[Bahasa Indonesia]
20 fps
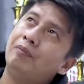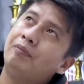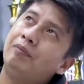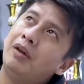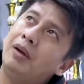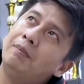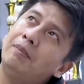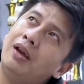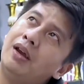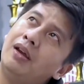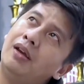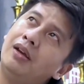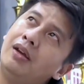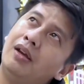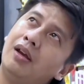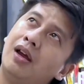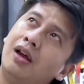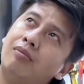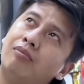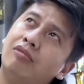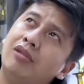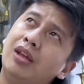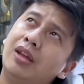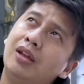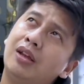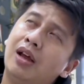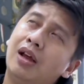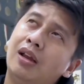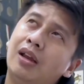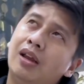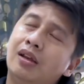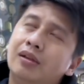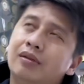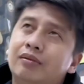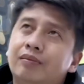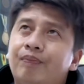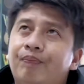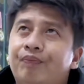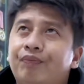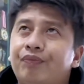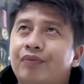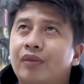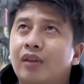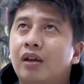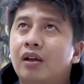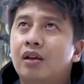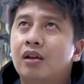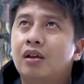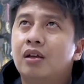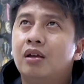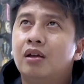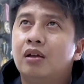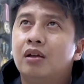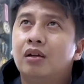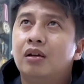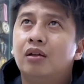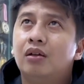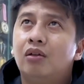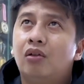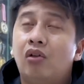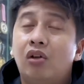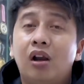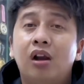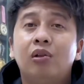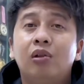pempek yang mungkin kalian orang